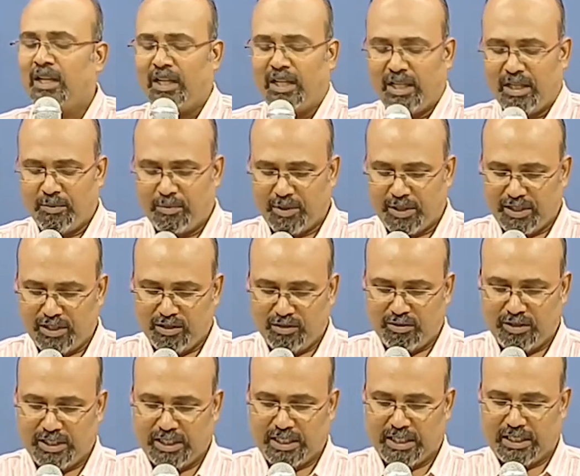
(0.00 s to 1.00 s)
இப்போ
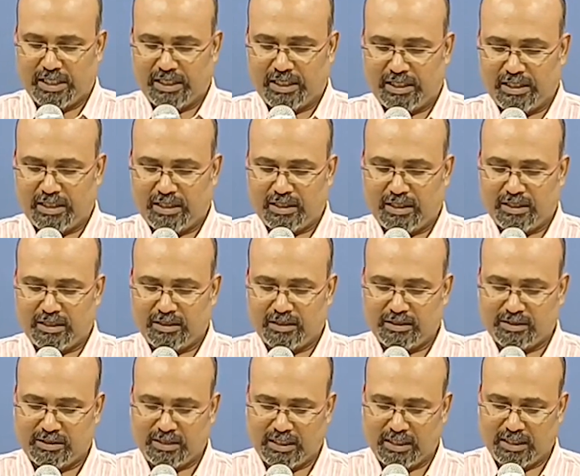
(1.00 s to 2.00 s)
இதனுடைய
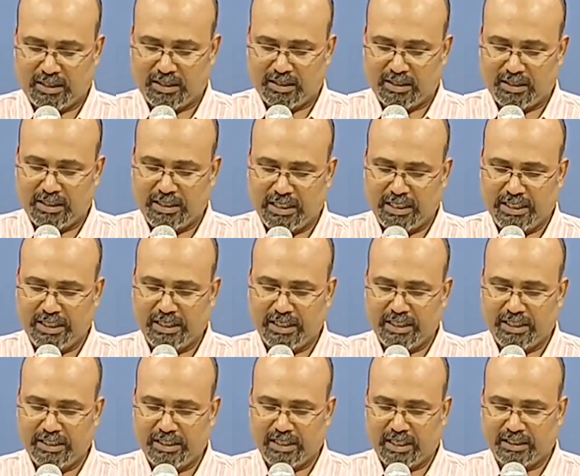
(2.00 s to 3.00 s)
சில
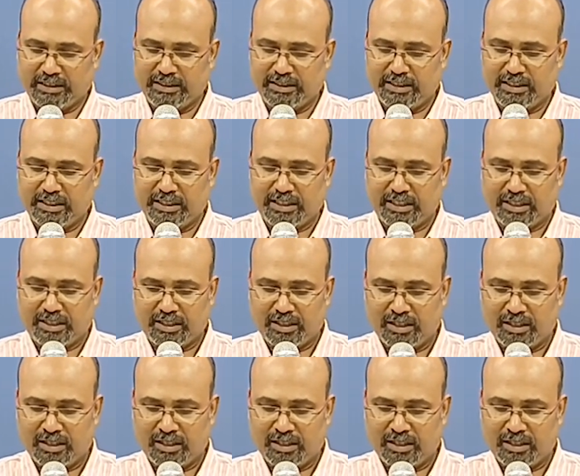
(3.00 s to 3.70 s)
நிலைகளை நான் இன்றைக்கு